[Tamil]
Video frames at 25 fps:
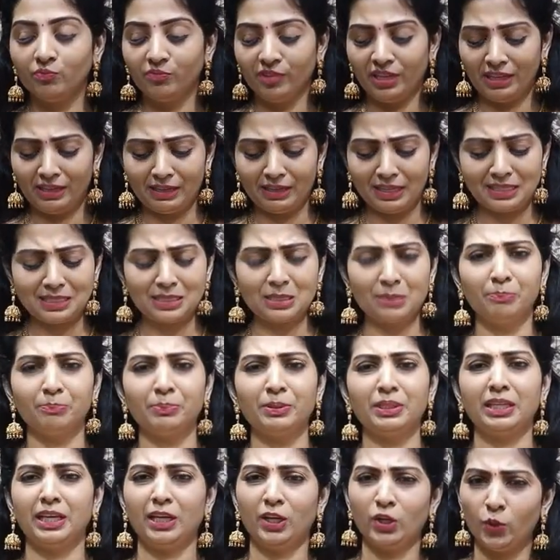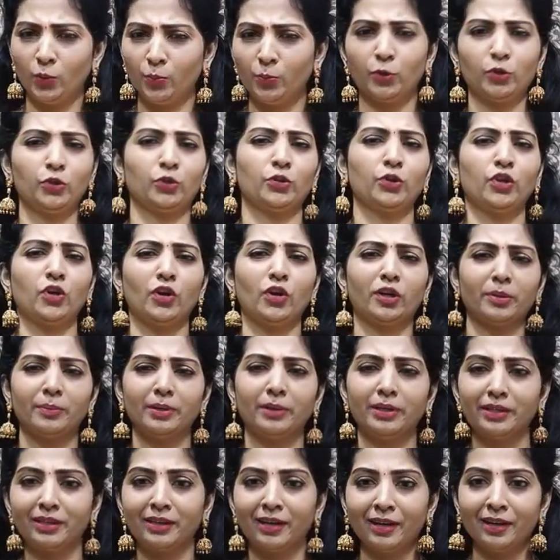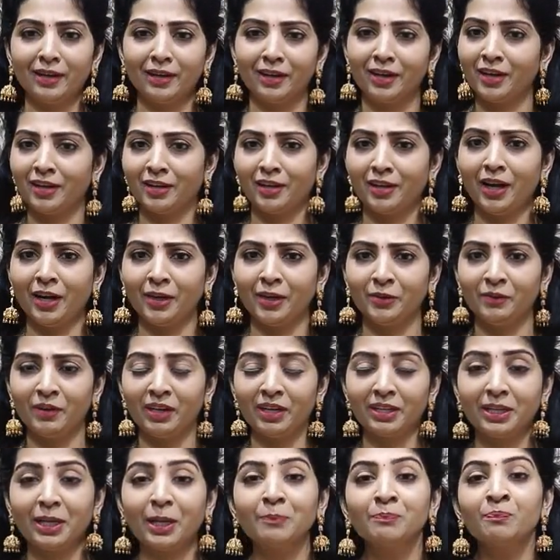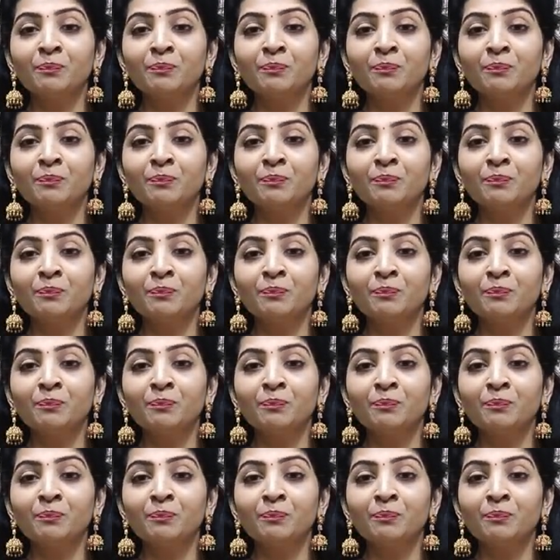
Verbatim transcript: வெரி சிம்பிள் எல்லோ போட்டோடனே ஆட்டோமேட்டிக்கா அழகா ஆயிடுவாங்க